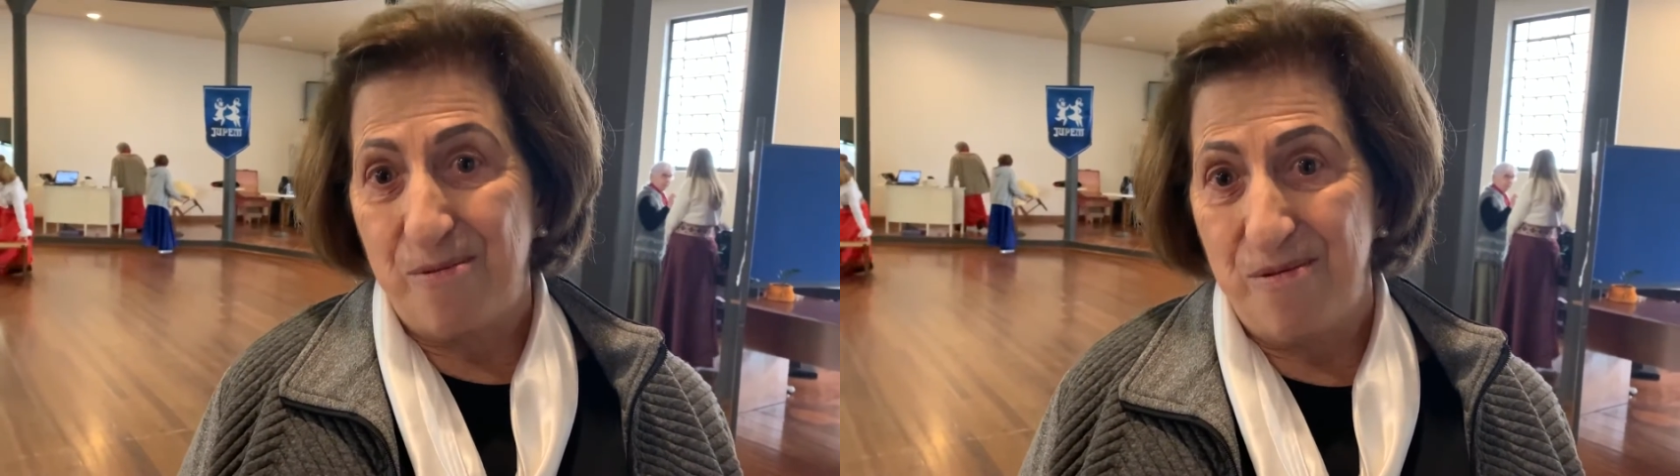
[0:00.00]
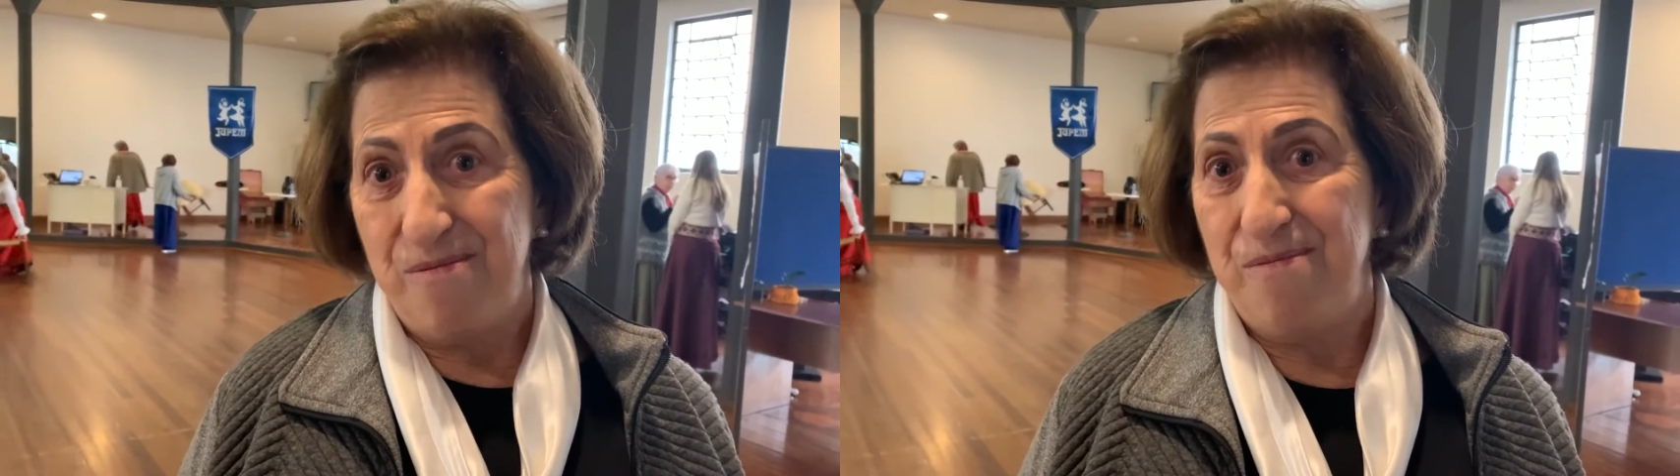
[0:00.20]

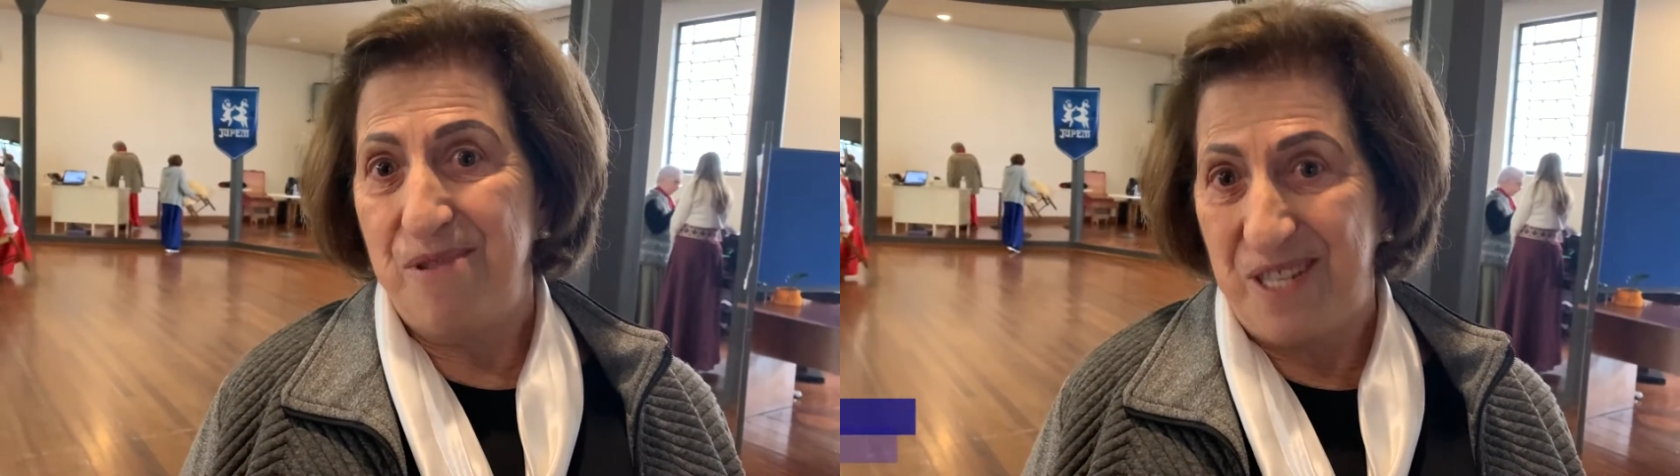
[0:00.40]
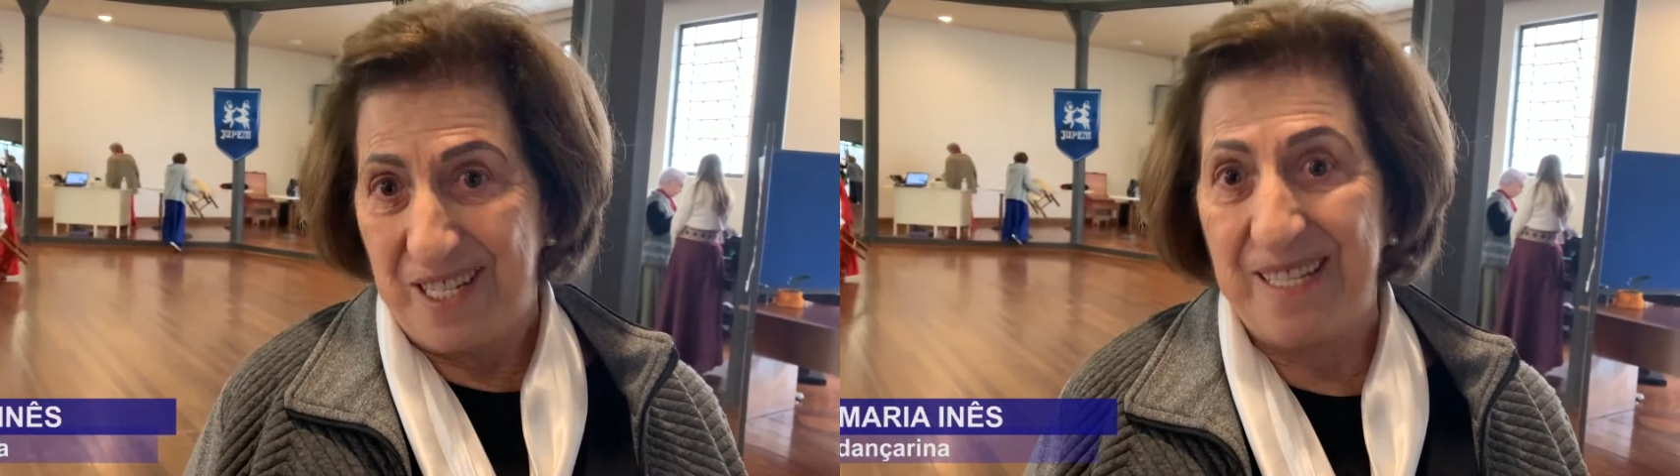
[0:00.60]
com
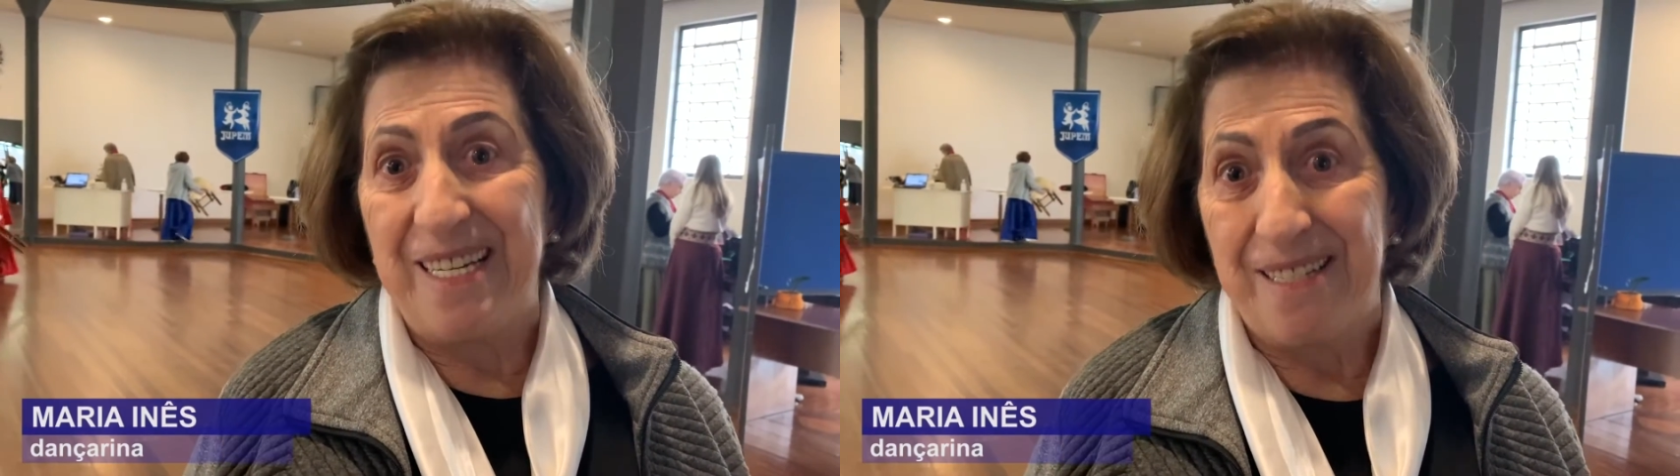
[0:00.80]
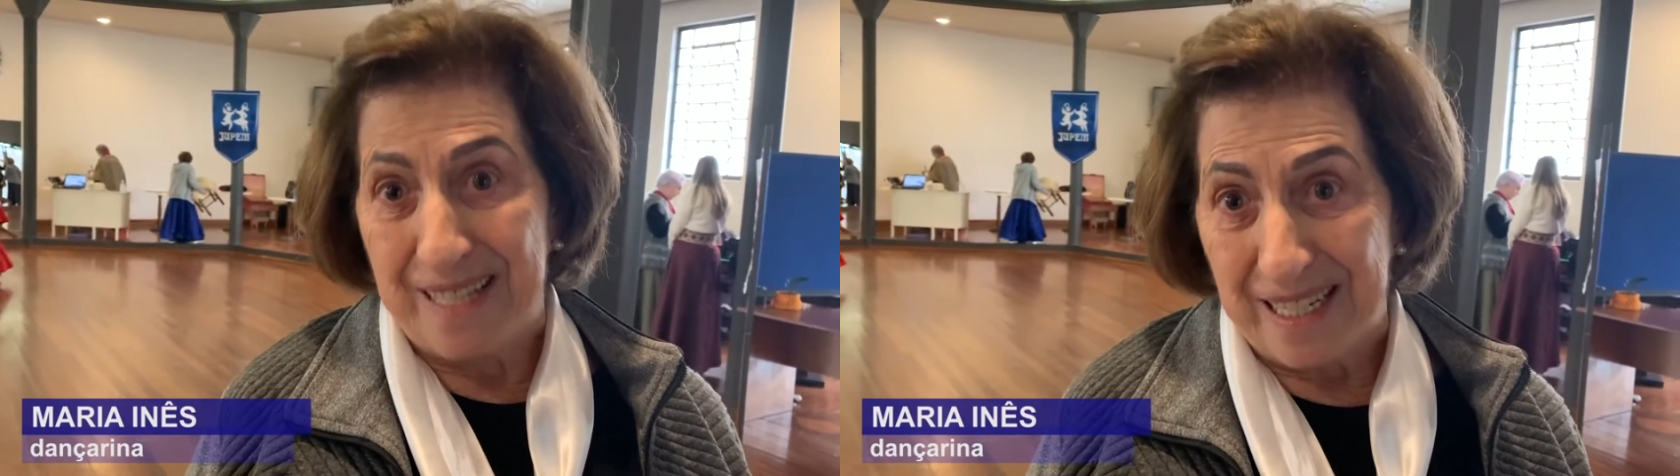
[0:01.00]

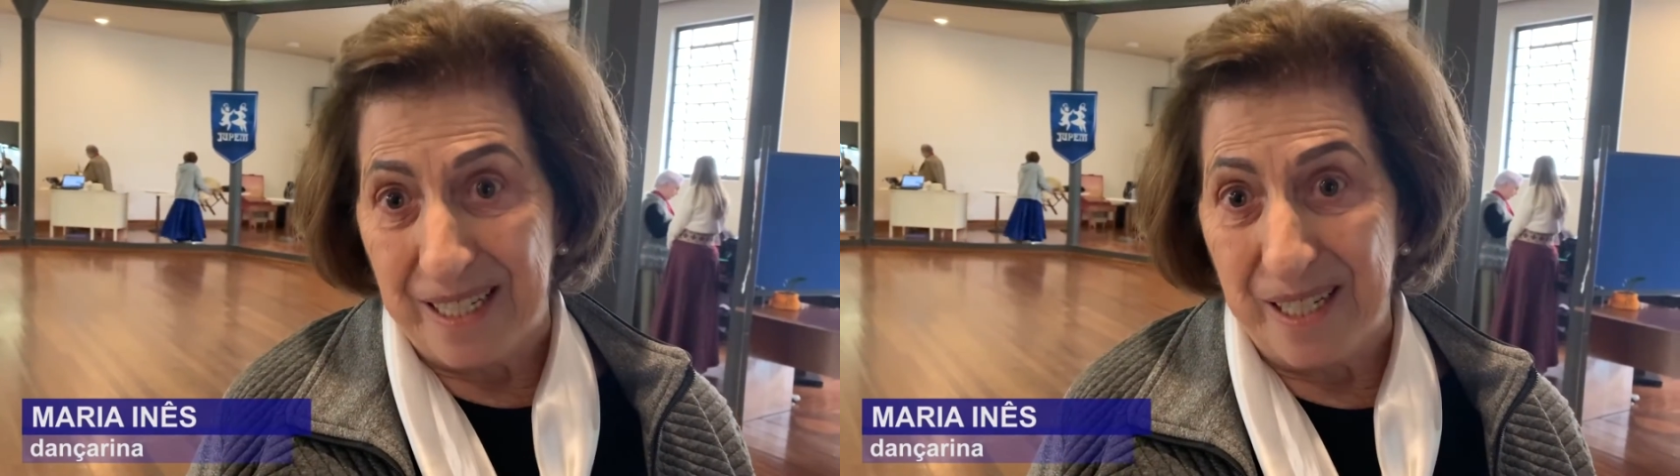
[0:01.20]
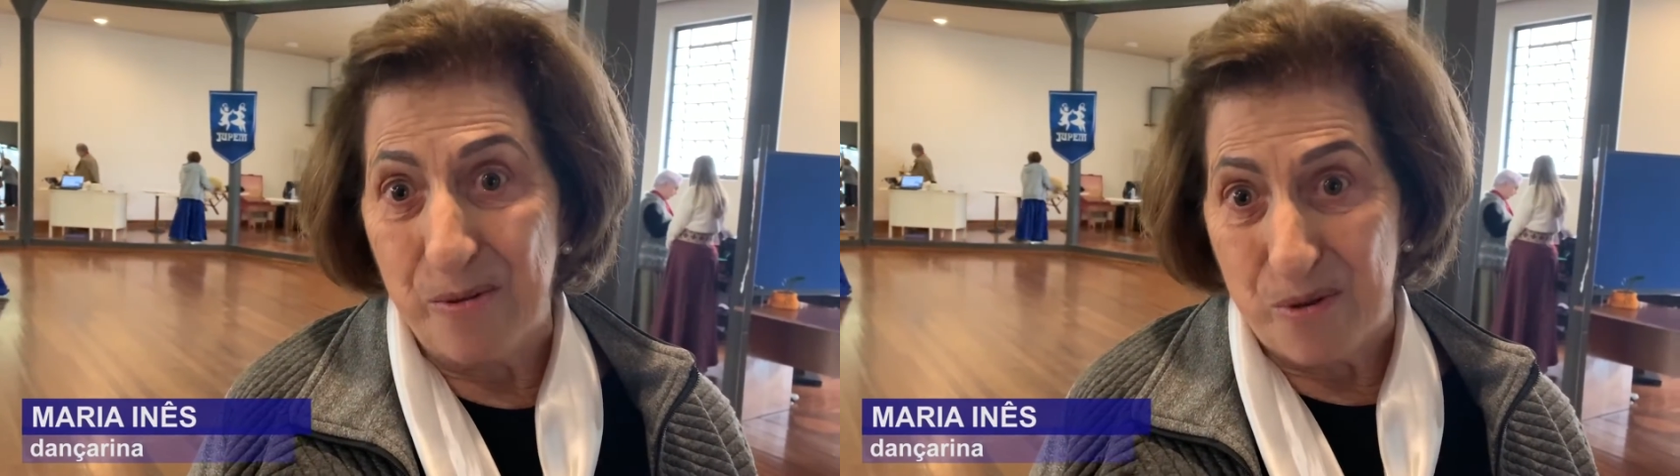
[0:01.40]
70
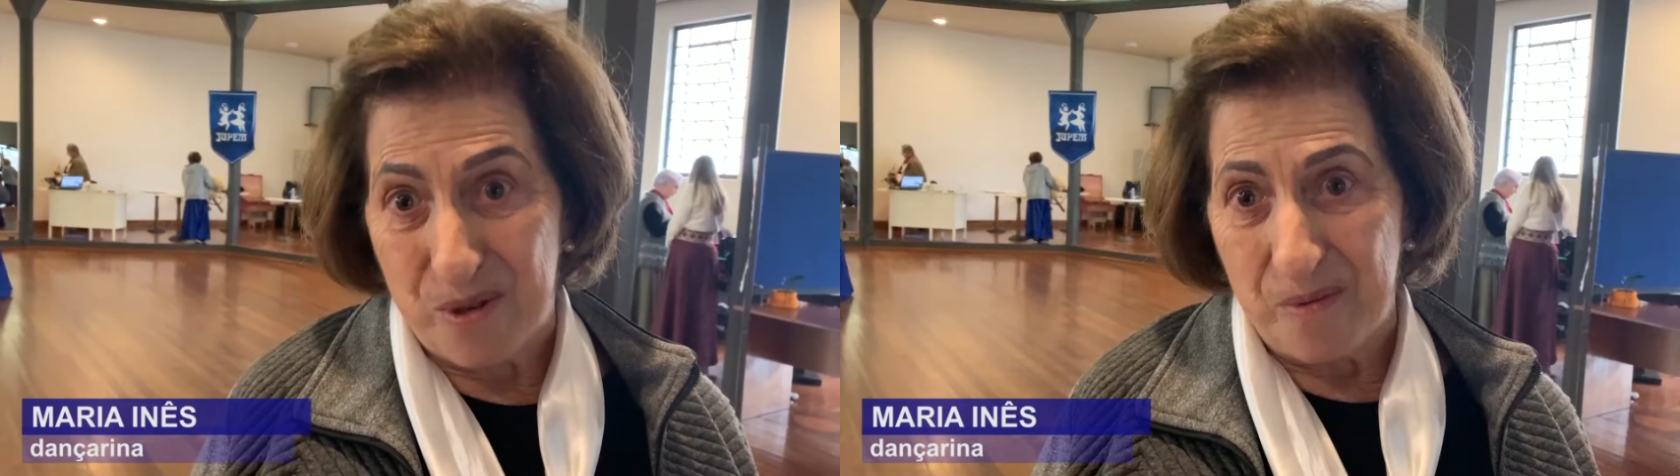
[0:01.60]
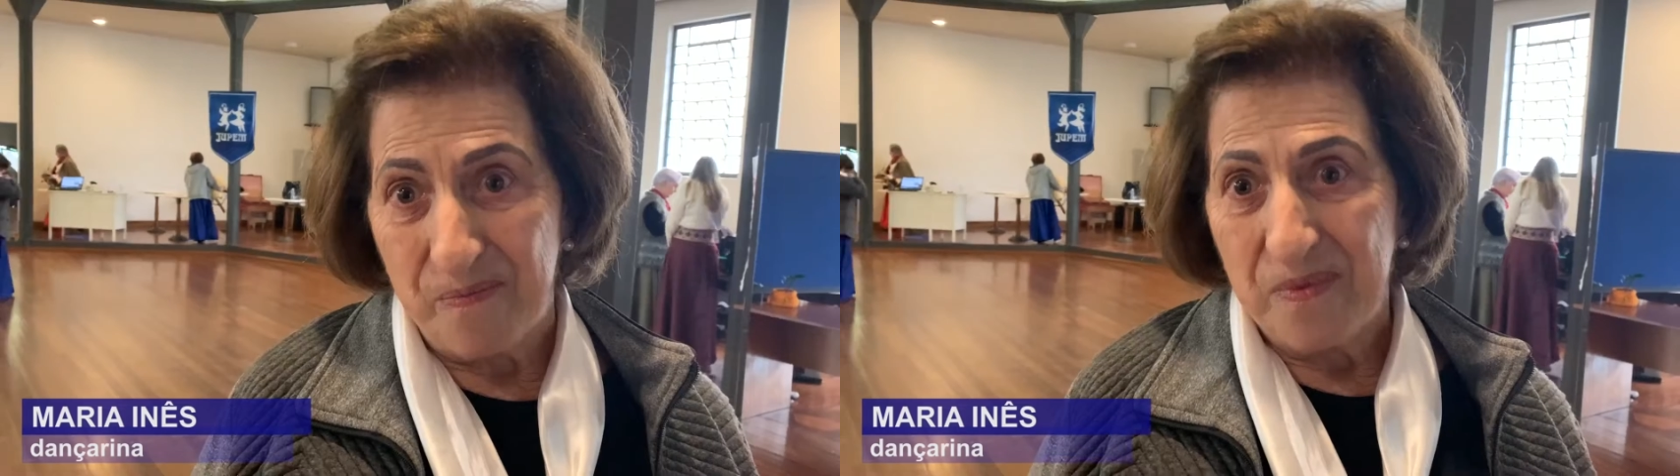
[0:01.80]
anos